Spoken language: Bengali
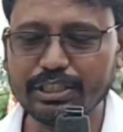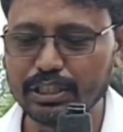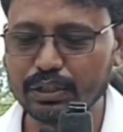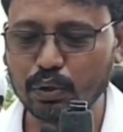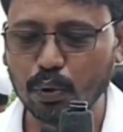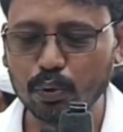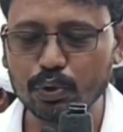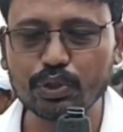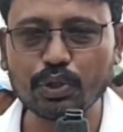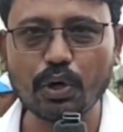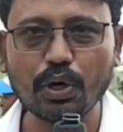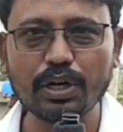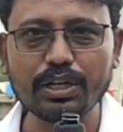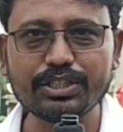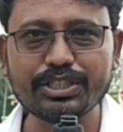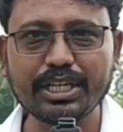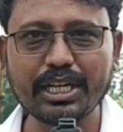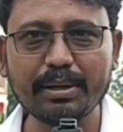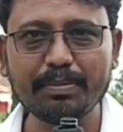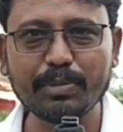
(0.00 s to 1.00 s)
যে কৌশল
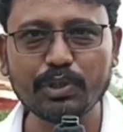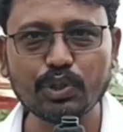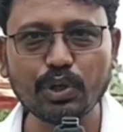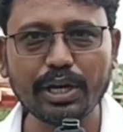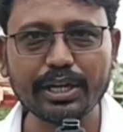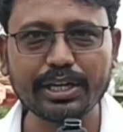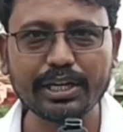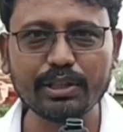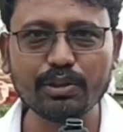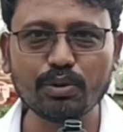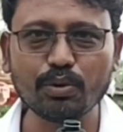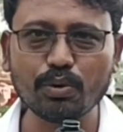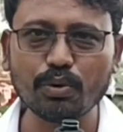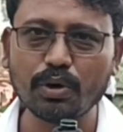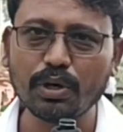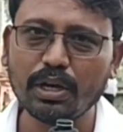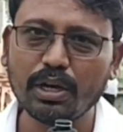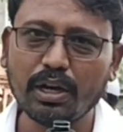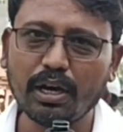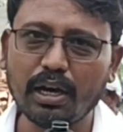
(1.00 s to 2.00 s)
সেই বিষয়ে কিন্তু
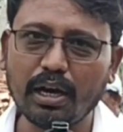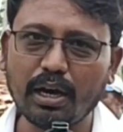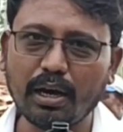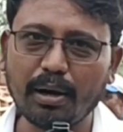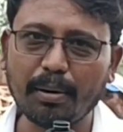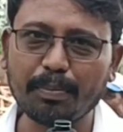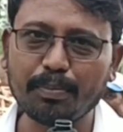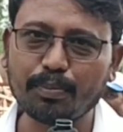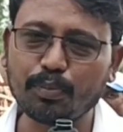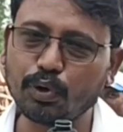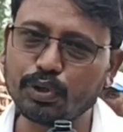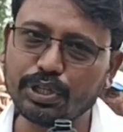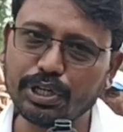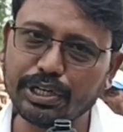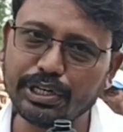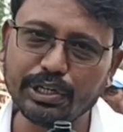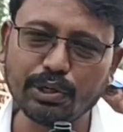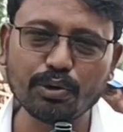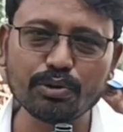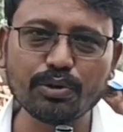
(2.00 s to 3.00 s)

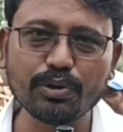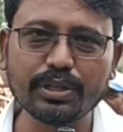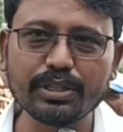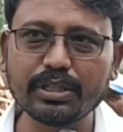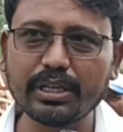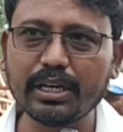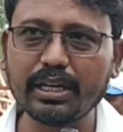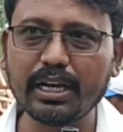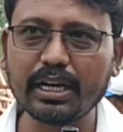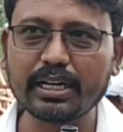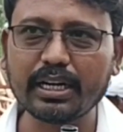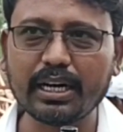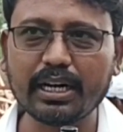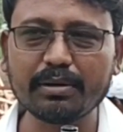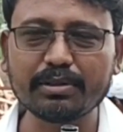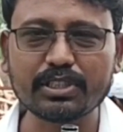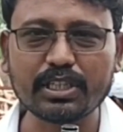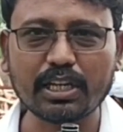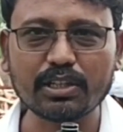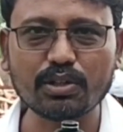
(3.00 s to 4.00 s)
প্রতিনিয়তই এলাকার
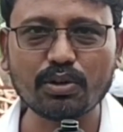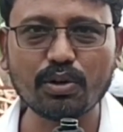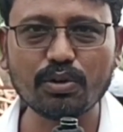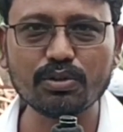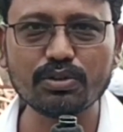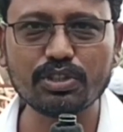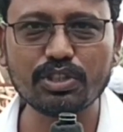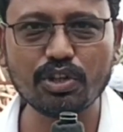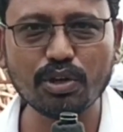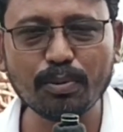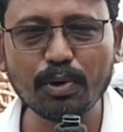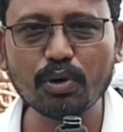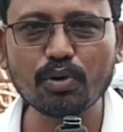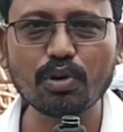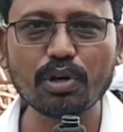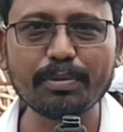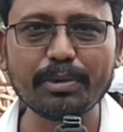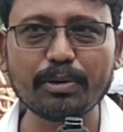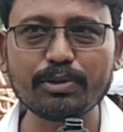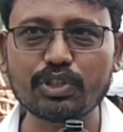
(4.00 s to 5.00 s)
সাধারণ তৃণমূল
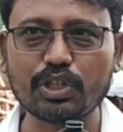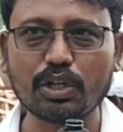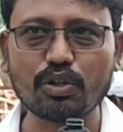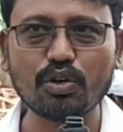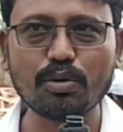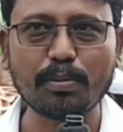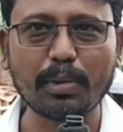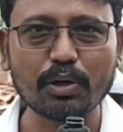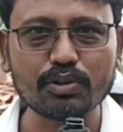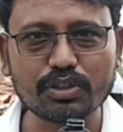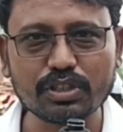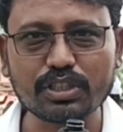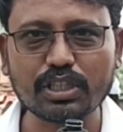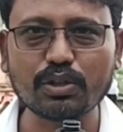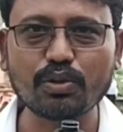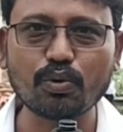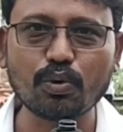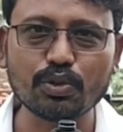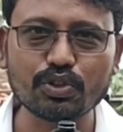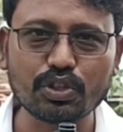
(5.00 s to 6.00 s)
কর্মী এবং সাধারণ মানুষের সাথে
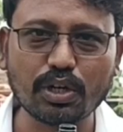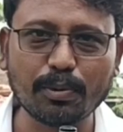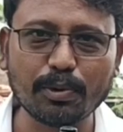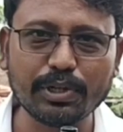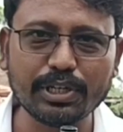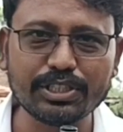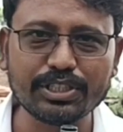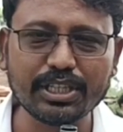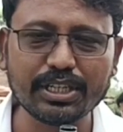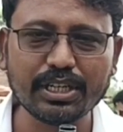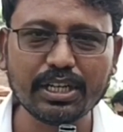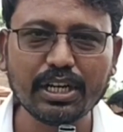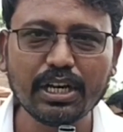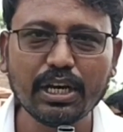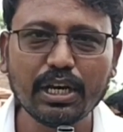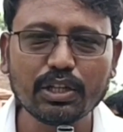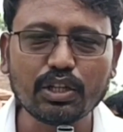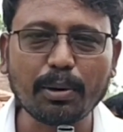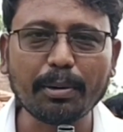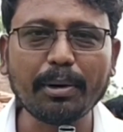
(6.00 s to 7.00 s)
খোঁজখবর নিচ্ছেন
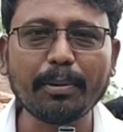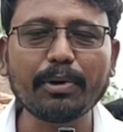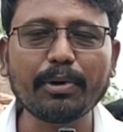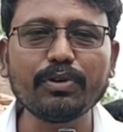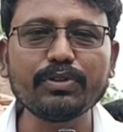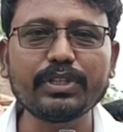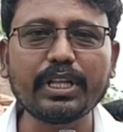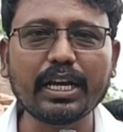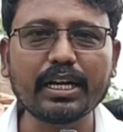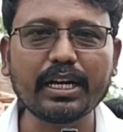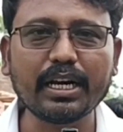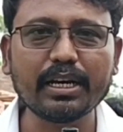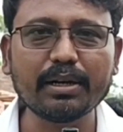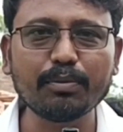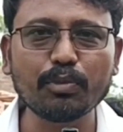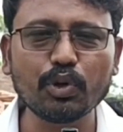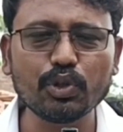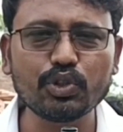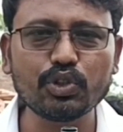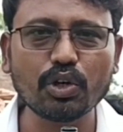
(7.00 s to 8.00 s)
তবে এখন দেখার
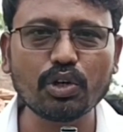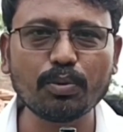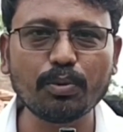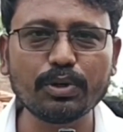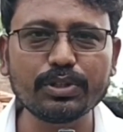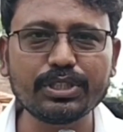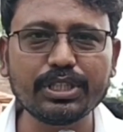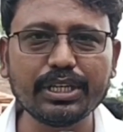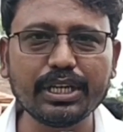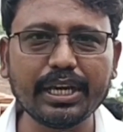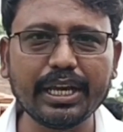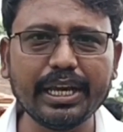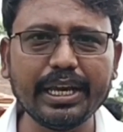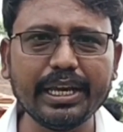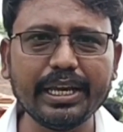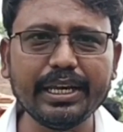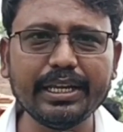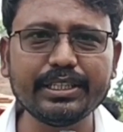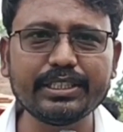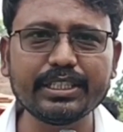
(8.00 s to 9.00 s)
মনুষ্যকবর্তী চক্রবর্তী এই
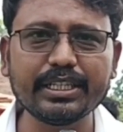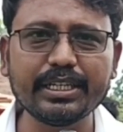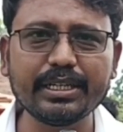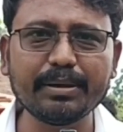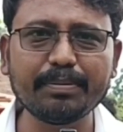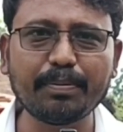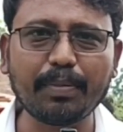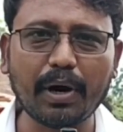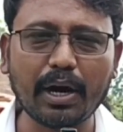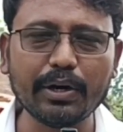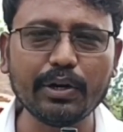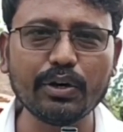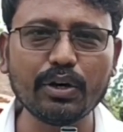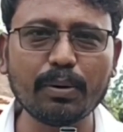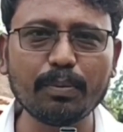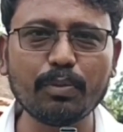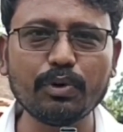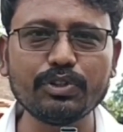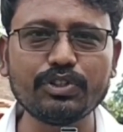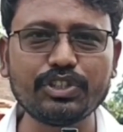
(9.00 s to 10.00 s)
যে বাহান্ন
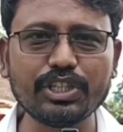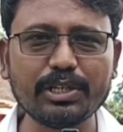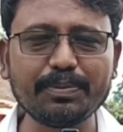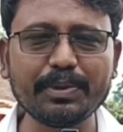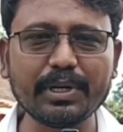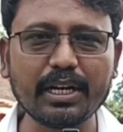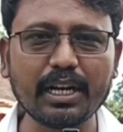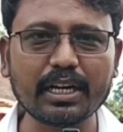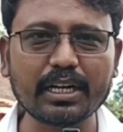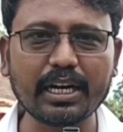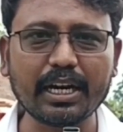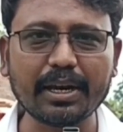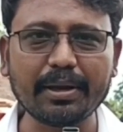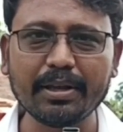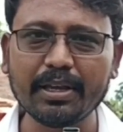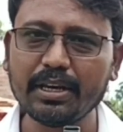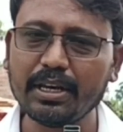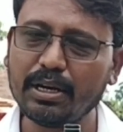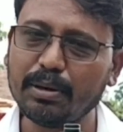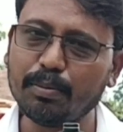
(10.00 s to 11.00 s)
নম্বর জেডপি এলাকায়
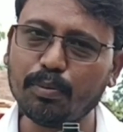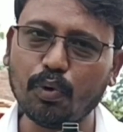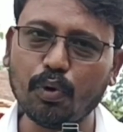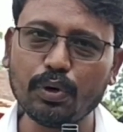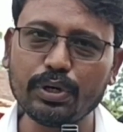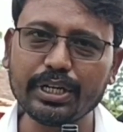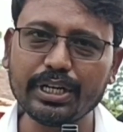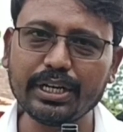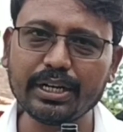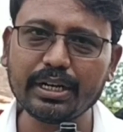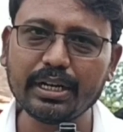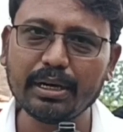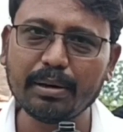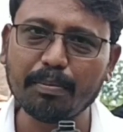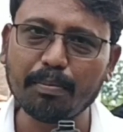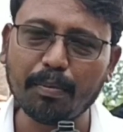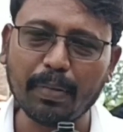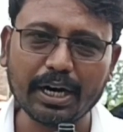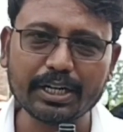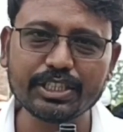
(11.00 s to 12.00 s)
ভোটের
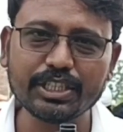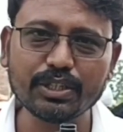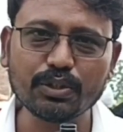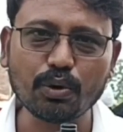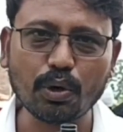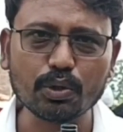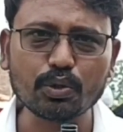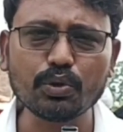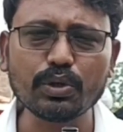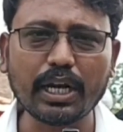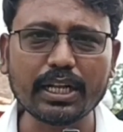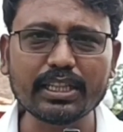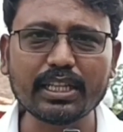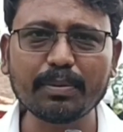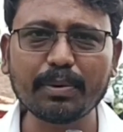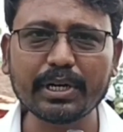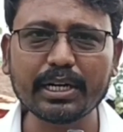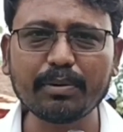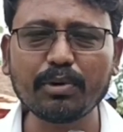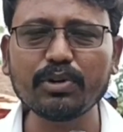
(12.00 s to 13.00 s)
মার্জিন কতই আনতে
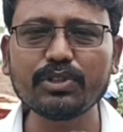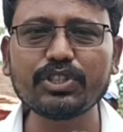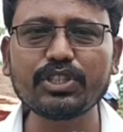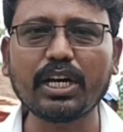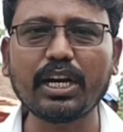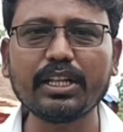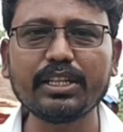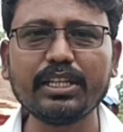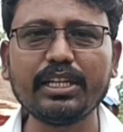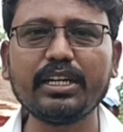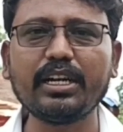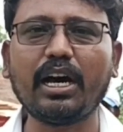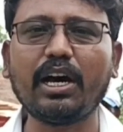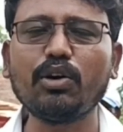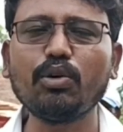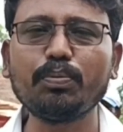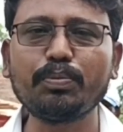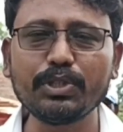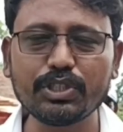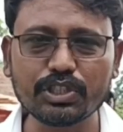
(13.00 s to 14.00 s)
পারে এবং সারাদিনের আরও
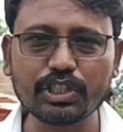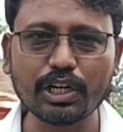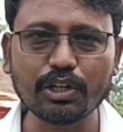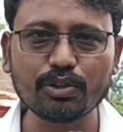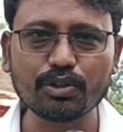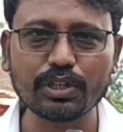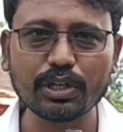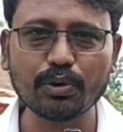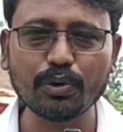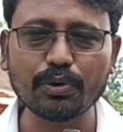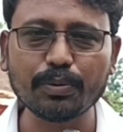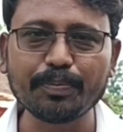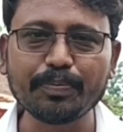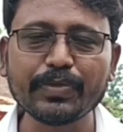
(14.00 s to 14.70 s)
বিস্তারিত দেখুন